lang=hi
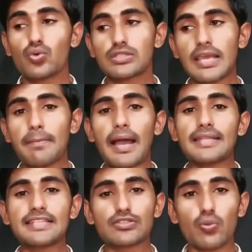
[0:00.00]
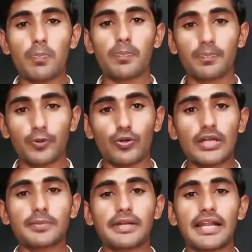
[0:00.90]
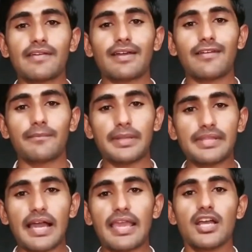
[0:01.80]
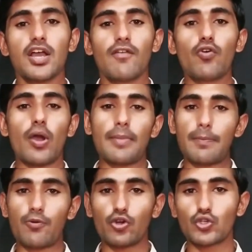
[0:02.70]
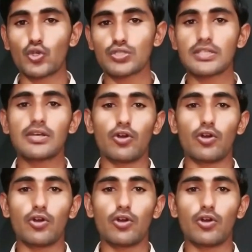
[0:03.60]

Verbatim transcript: उसके बाद ये जो प्रोडक्ट बनाने वाला बंदा है वो हमें फोटोज